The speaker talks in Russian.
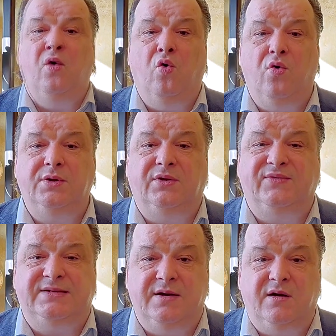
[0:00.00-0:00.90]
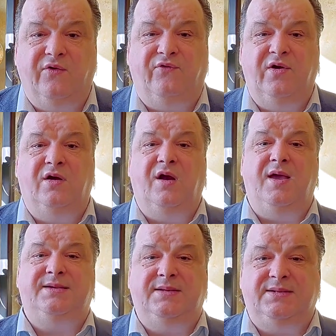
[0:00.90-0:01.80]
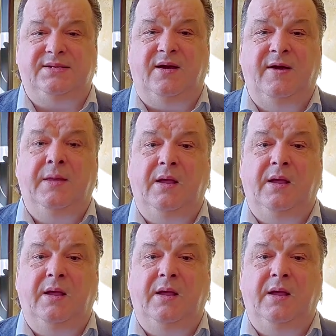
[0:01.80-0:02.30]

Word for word: ходят в церковь и крестятся.